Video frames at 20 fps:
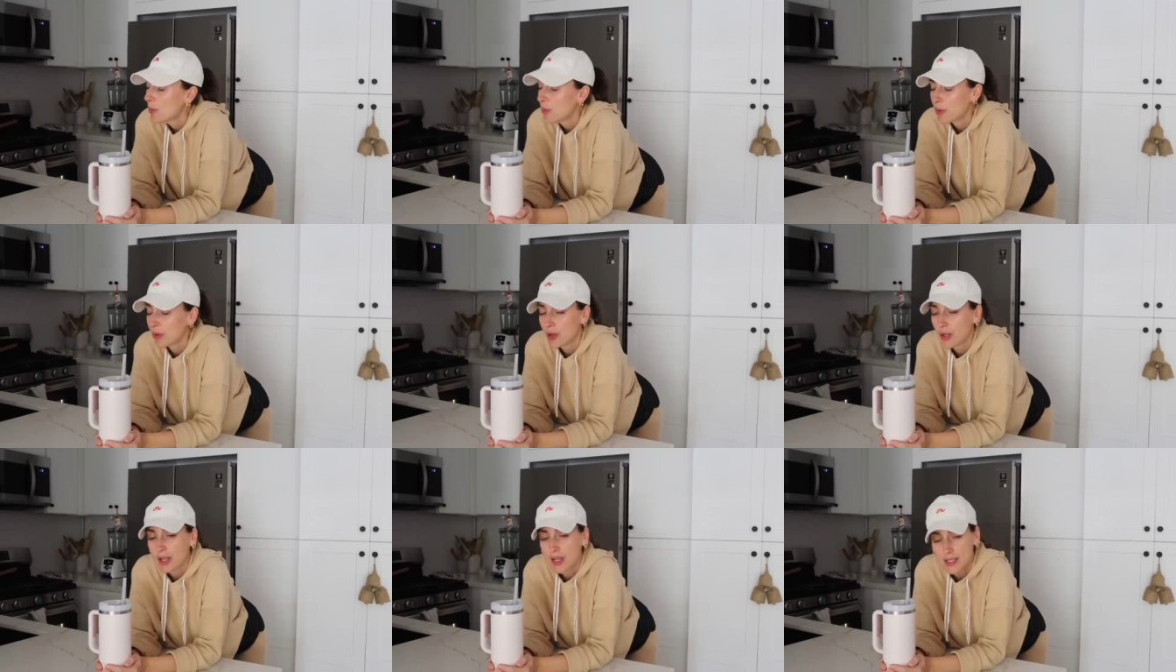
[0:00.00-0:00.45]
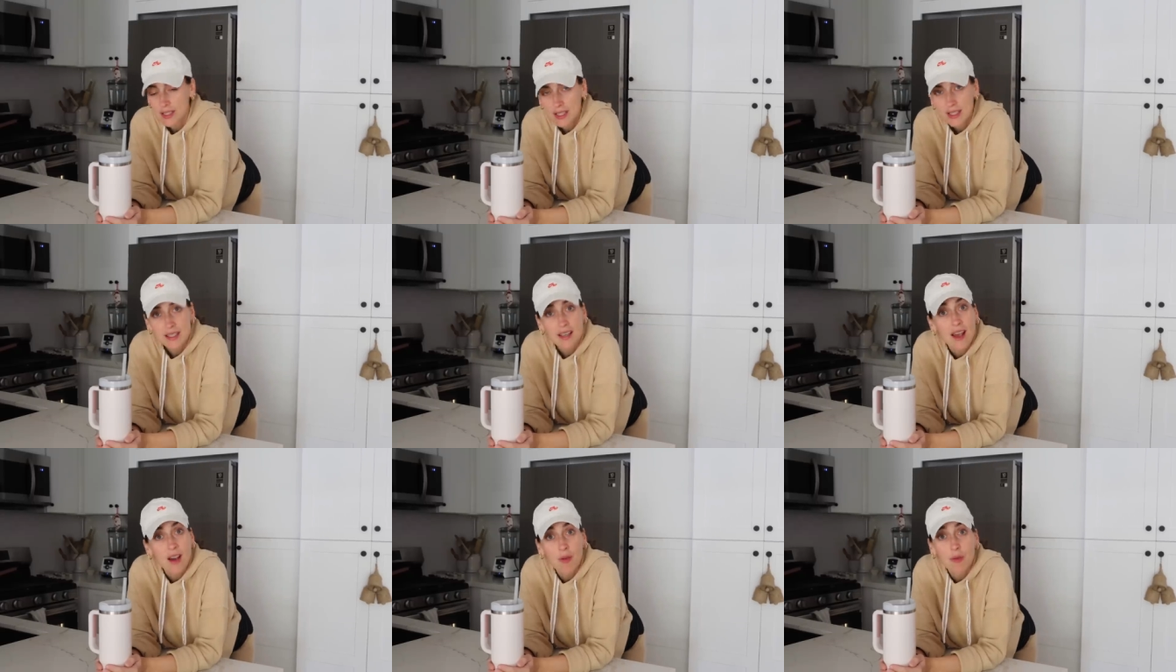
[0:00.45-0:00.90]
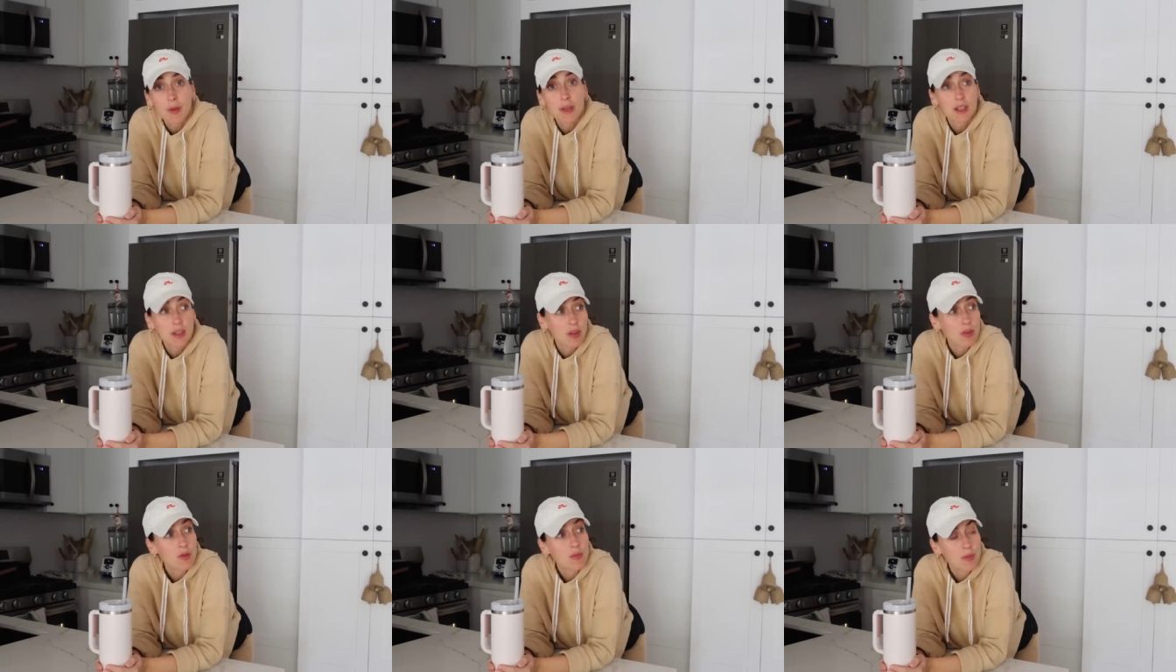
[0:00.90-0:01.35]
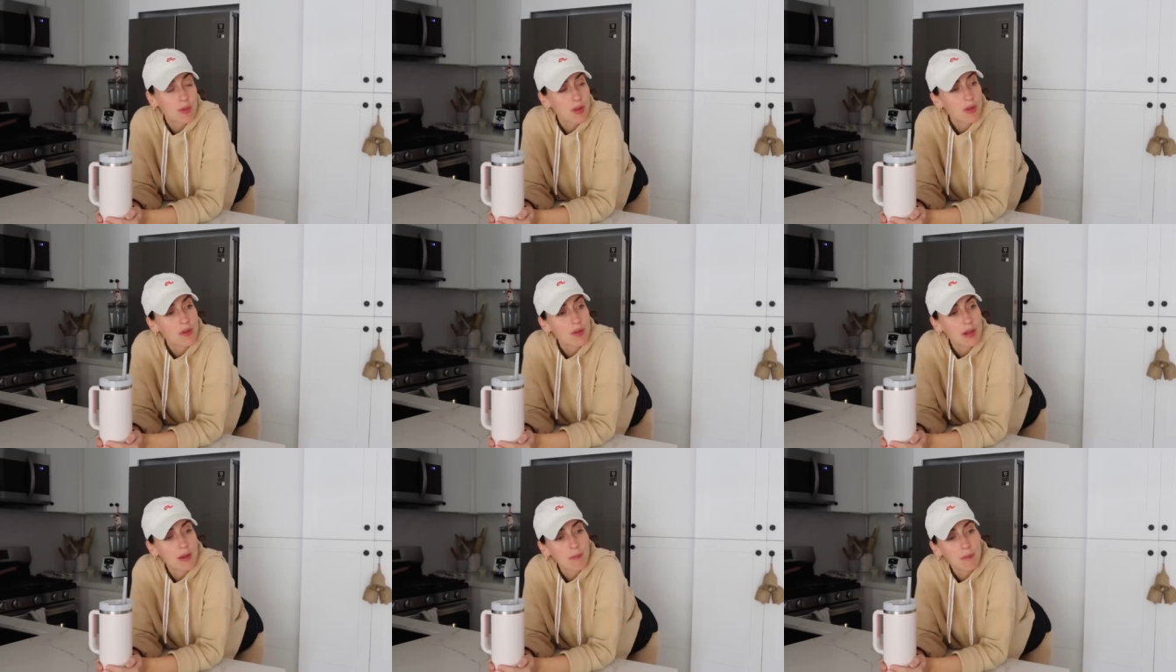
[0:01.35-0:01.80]
porque es que se ha convertido en un
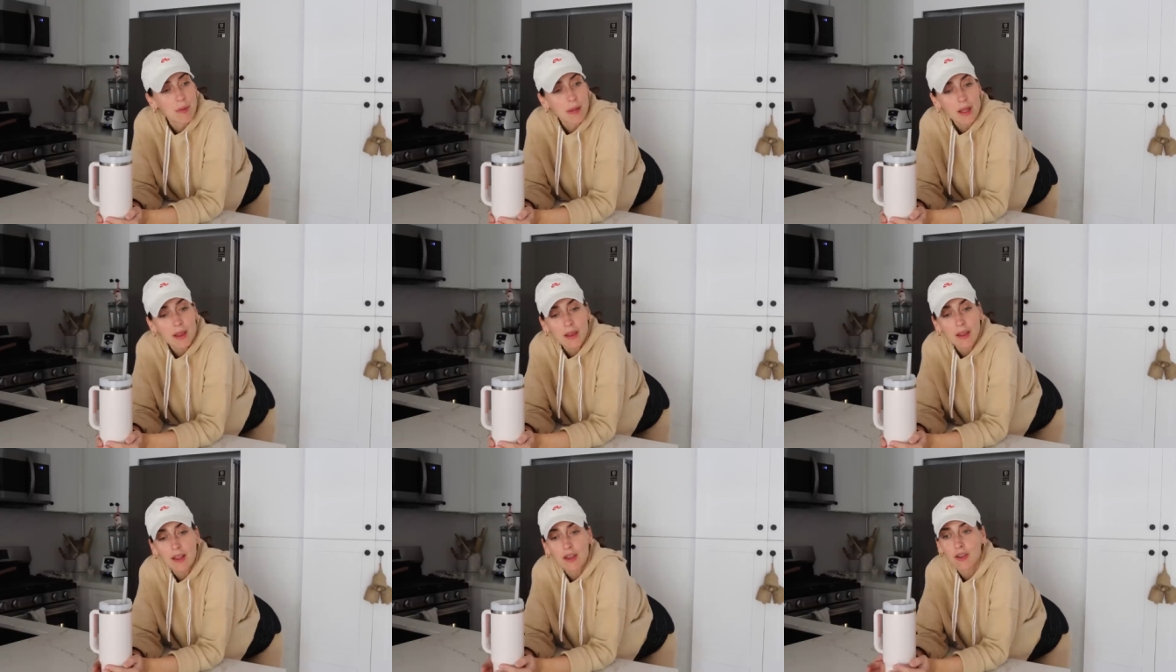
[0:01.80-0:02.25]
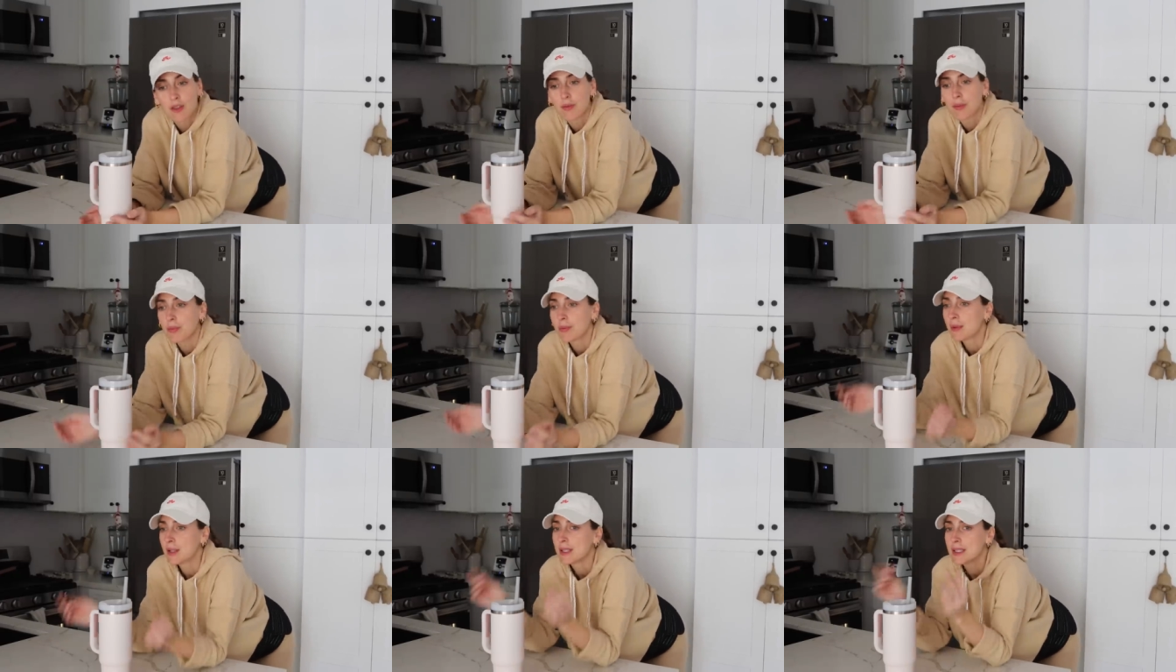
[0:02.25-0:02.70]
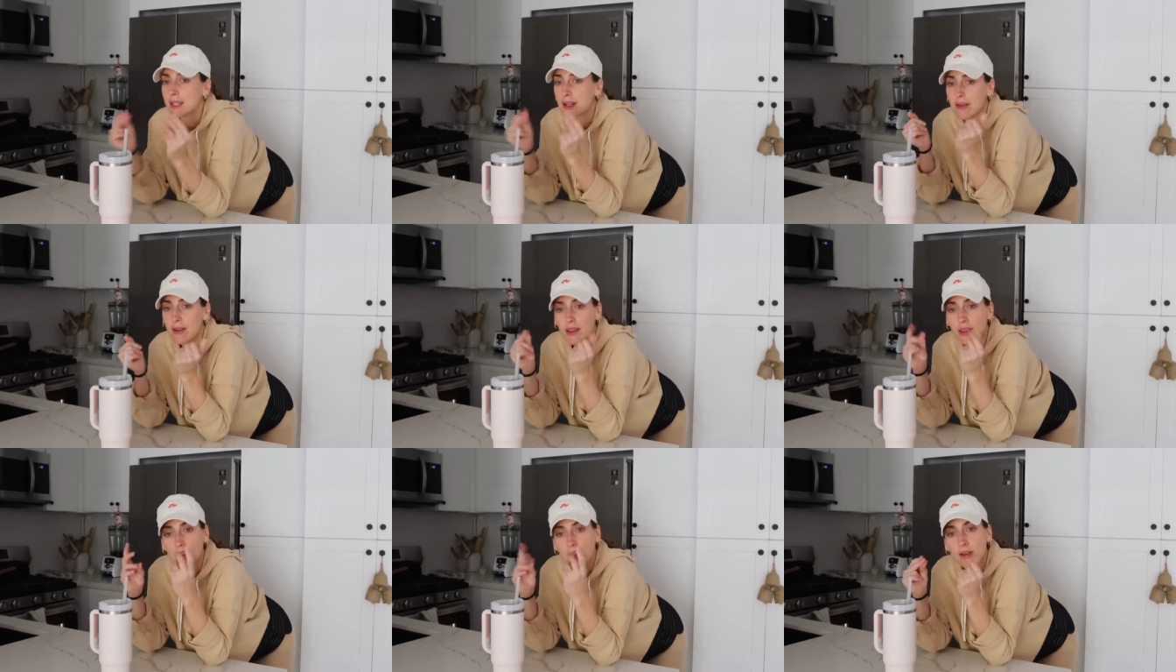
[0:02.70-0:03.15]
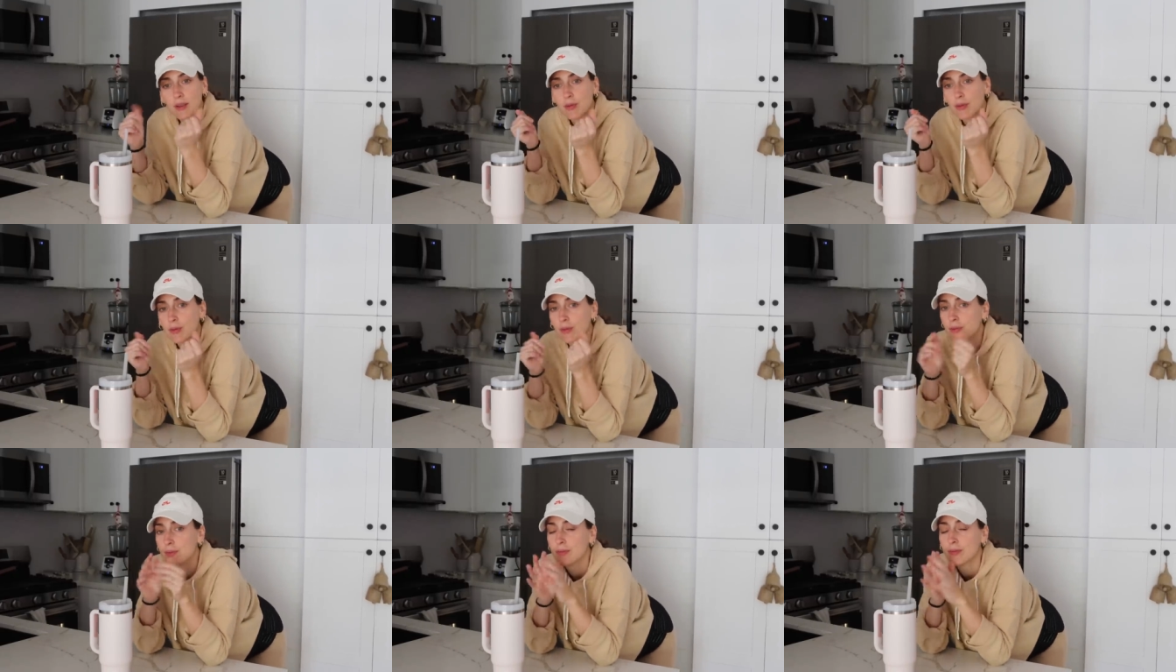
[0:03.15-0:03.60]
vídeo de limpieza. Yo he pensado hacer
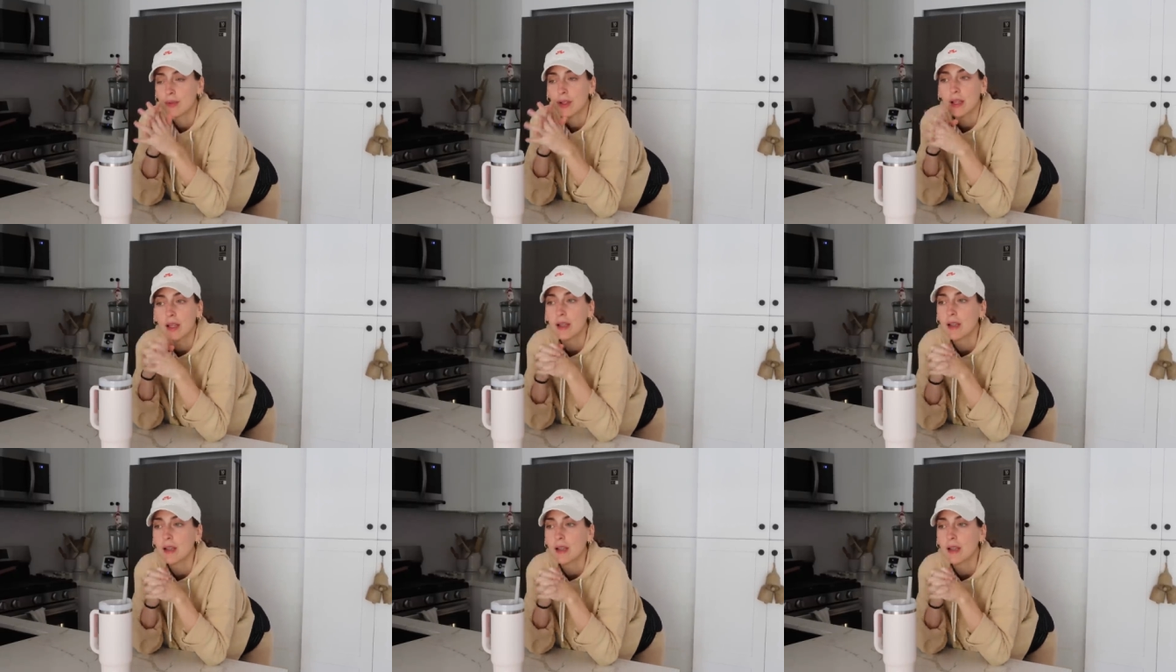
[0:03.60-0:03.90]
un...